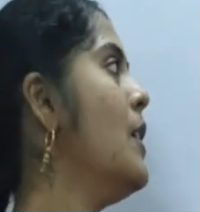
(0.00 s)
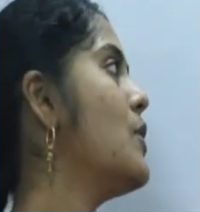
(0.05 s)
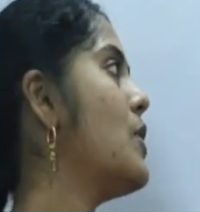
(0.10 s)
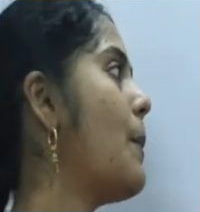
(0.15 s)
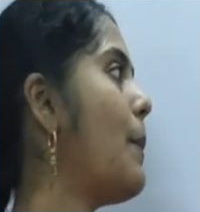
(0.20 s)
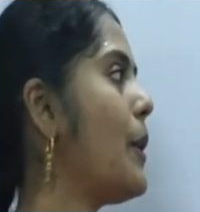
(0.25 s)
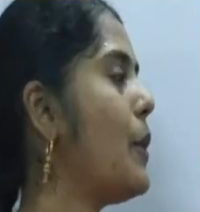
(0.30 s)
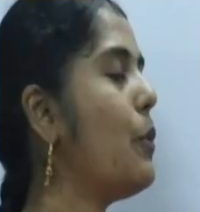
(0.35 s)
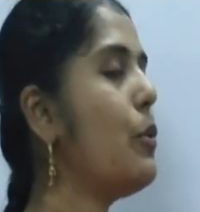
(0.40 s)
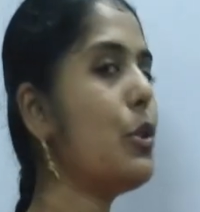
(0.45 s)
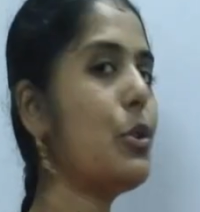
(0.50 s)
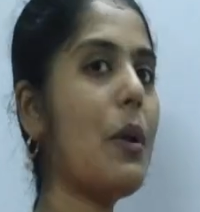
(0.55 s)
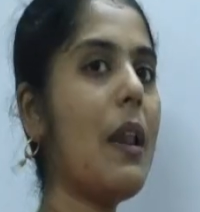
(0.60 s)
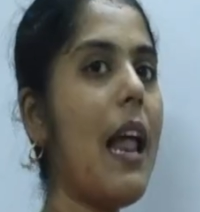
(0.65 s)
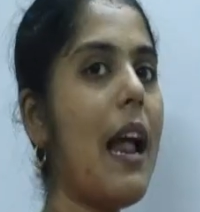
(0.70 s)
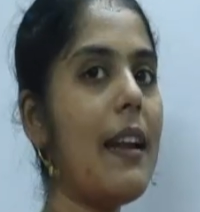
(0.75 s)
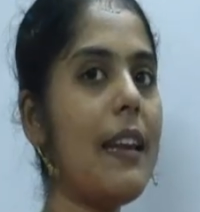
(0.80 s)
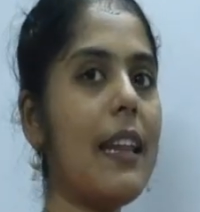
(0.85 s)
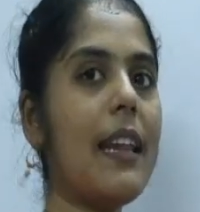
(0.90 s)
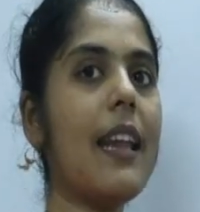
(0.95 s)
ஸோ இப்போ
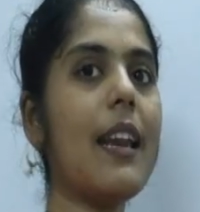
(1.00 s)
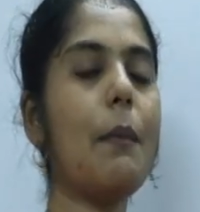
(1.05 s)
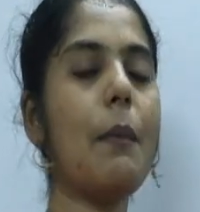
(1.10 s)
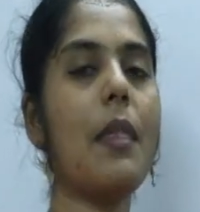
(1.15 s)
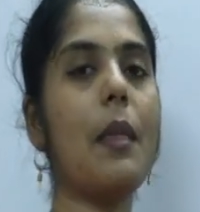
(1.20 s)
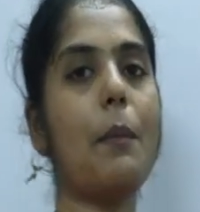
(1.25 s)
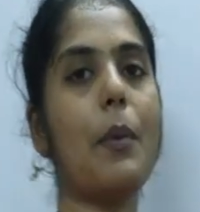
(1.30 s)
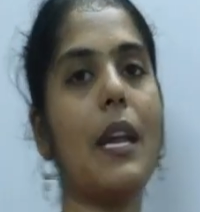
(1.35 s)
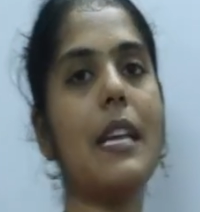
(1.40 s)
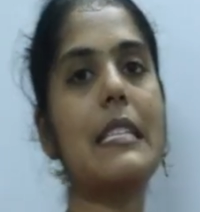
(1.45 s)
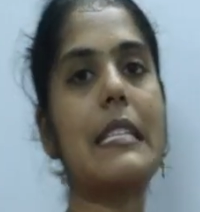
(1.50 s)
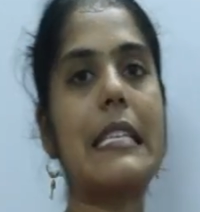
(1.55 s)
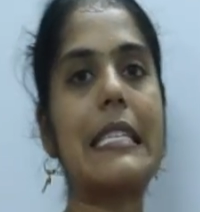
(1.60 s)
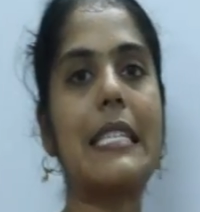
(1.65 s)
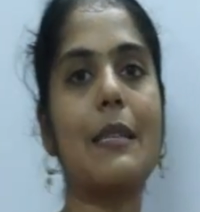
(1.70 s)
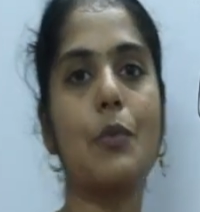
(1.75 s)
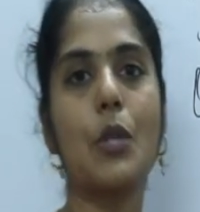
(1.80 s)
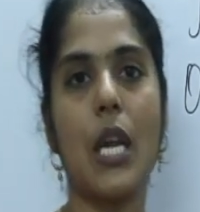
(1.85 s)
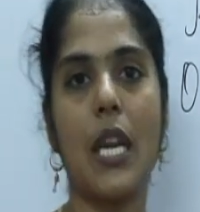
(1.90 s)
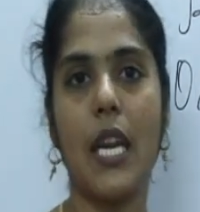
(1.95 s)
யூஸ்வலாக அன்றைக்கே நம்ம அந்த ப்ரைஸ்
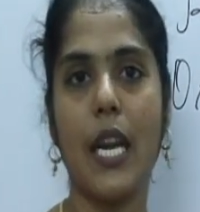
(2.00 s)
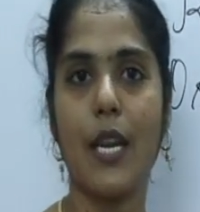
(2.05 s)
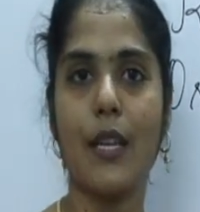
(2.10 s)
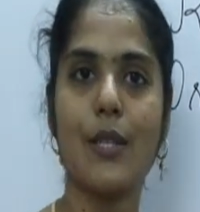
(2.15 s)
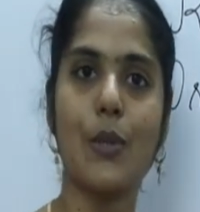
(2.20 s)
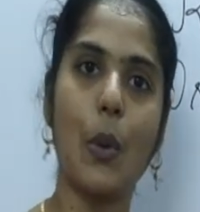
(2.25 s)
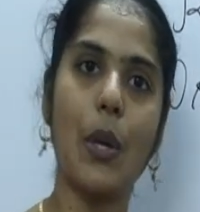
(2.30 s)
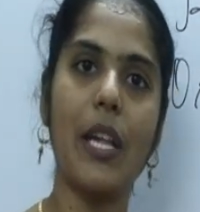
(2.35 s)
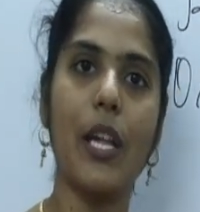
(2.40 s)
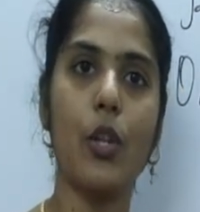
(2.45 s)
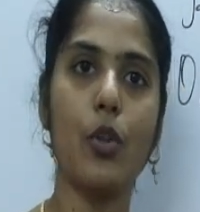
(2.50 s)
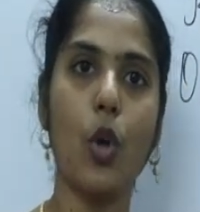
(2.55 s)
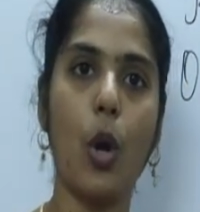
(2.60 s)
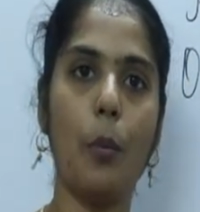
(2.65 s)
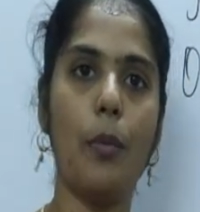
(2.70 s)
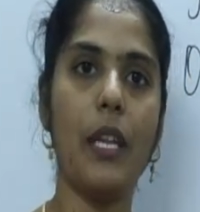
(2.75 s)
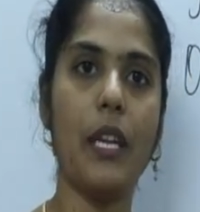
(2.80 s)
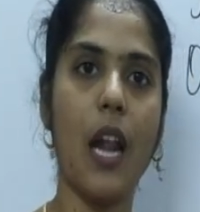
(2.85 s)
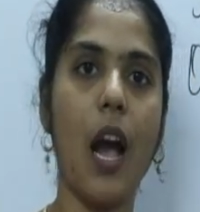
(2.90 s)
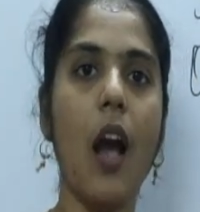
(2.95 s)
கன்செப்ஷனில் என்ன சொல்லியிருந்தோம்
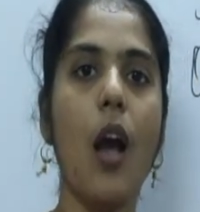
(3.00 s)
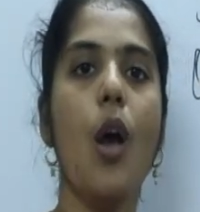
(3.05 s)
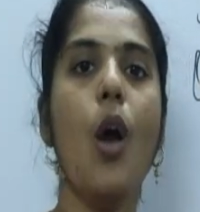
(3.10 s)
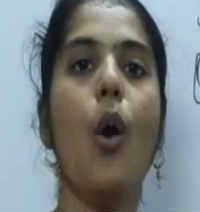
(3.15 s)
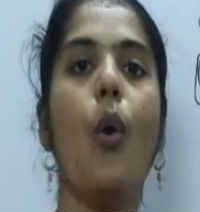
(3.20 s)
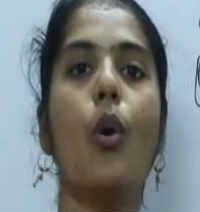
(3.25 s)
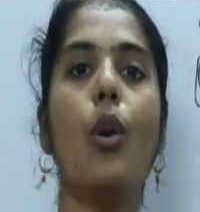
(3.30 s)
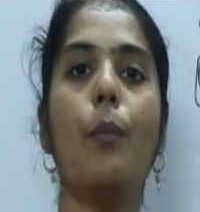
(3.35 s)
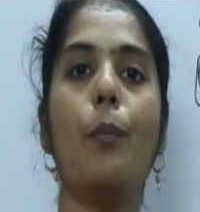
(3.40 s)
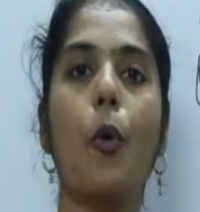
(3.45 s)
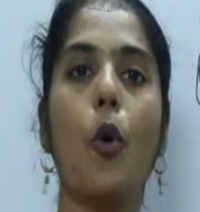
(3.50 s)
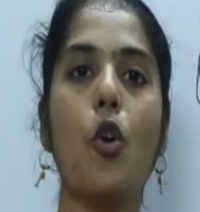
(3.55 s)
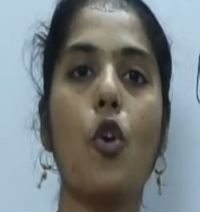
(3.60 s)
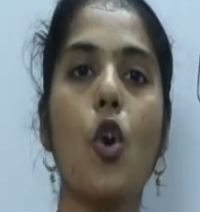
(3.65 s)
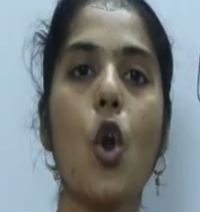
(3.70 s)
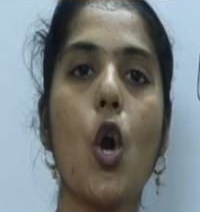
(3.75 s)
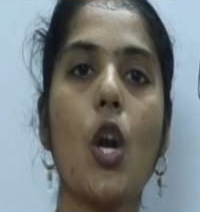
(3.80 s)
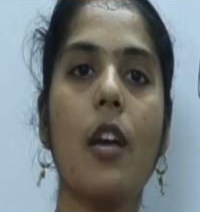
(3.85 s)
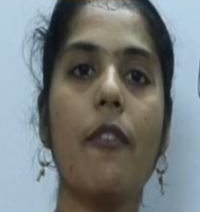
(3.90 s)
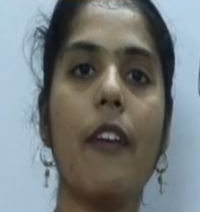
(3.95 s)
அப்படின்னா ஒரு
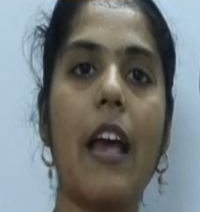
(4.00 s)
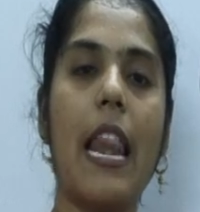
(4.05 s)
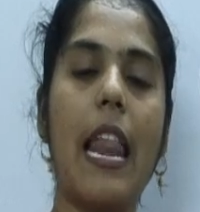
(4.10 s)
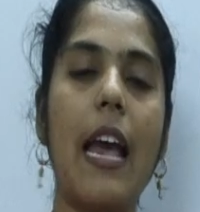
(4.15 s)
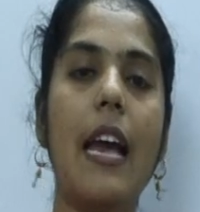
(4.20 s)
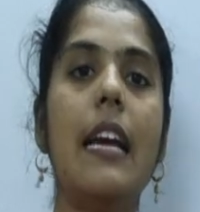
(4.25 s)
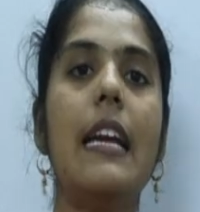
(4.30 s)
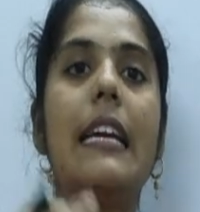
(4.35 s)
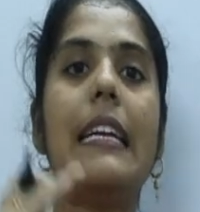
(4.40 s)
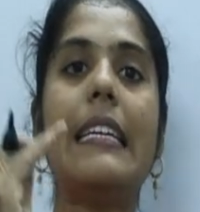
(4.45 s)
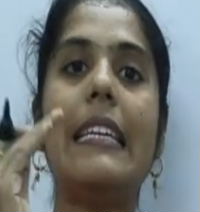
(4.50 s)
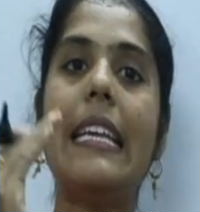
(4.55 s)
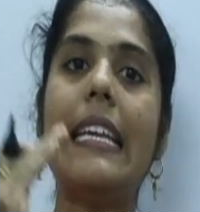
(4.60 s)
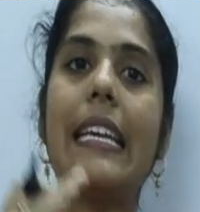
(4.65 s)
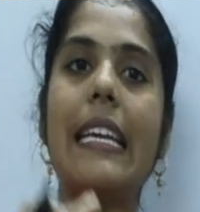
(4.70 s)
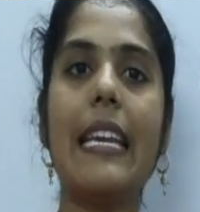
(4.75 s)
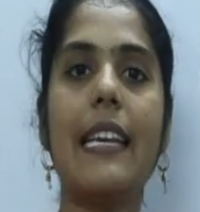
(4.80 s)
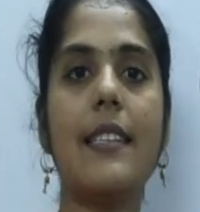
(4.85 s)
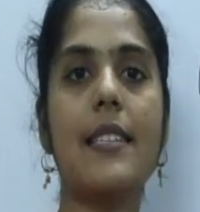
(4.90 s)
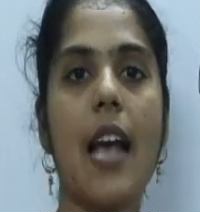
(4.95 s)
பொருளோட விலை
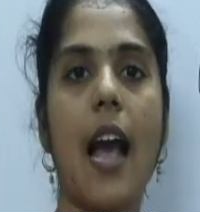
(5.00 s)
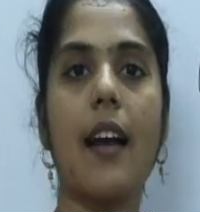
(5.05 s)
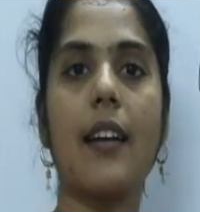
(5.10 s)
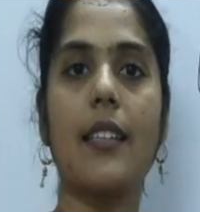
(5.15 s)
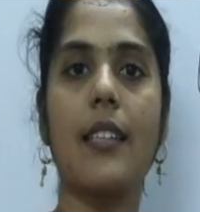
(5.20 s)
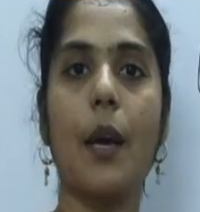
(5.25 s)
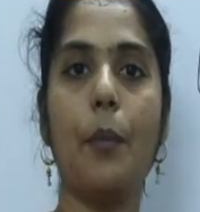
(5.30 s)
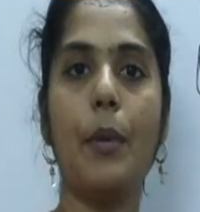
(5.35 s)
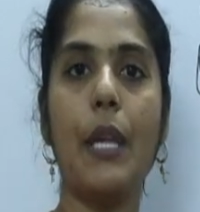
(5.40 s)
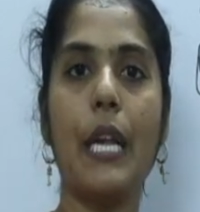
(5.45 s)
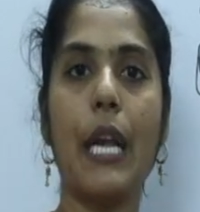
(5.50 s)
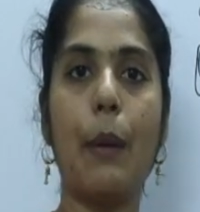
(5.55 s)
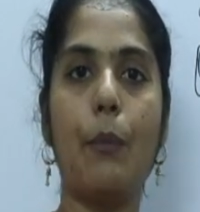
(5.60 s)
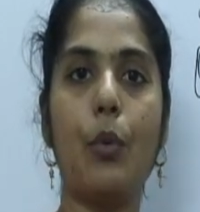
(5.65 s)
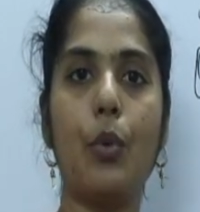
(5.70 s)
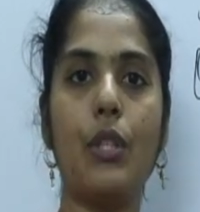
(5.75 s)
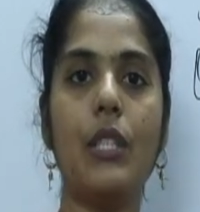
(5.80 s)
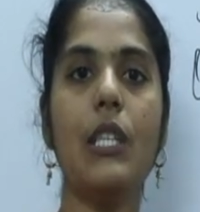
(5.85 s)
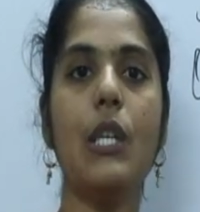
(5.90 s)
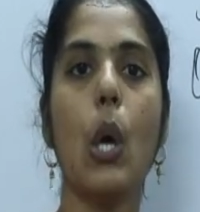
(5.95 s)
டிக்ரீஸ் ஆகுது
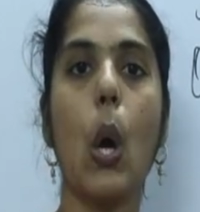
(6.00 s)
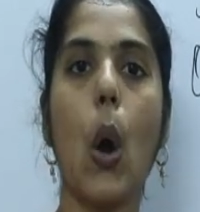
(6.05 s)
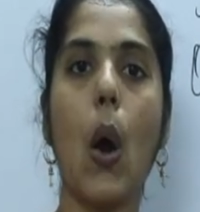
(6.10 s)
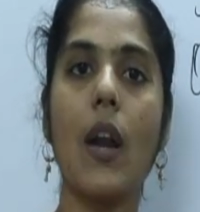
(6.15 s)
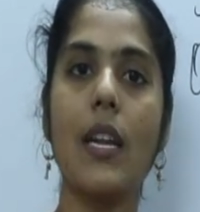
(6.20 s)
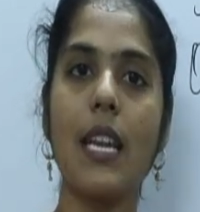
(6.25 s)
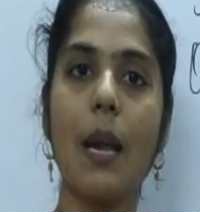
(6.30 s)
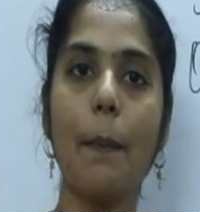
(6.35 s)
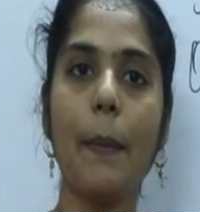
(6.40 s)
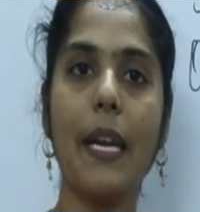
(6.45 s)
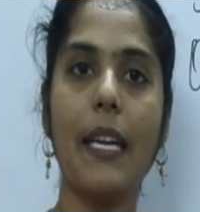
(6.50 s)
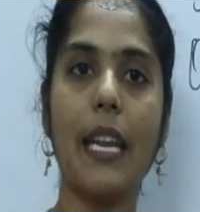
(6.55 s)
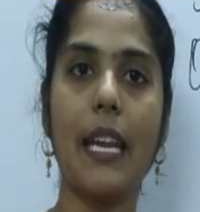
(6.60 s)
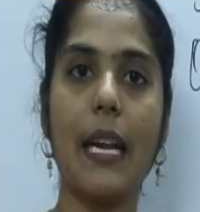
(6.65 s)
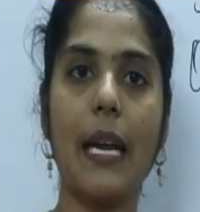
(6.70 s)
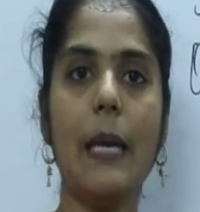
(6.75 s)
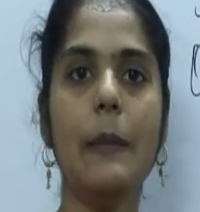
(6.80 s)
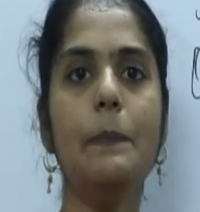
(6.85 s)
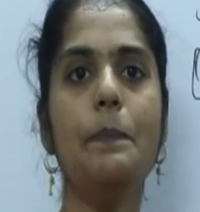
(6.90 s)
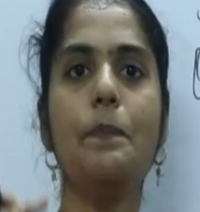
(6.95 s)
அப்படிங்கும் போது
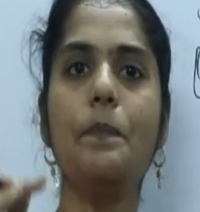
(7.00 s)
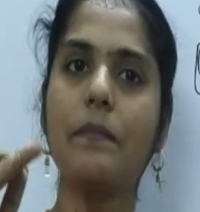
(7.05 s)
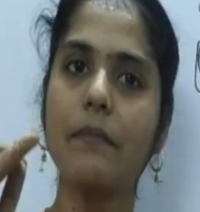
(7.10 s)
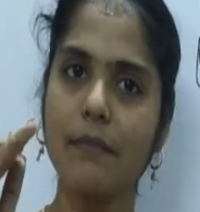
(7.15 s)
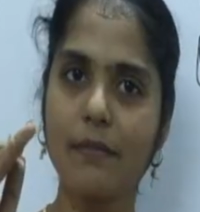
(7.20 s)
ஆட்டோமேட்டிக்காக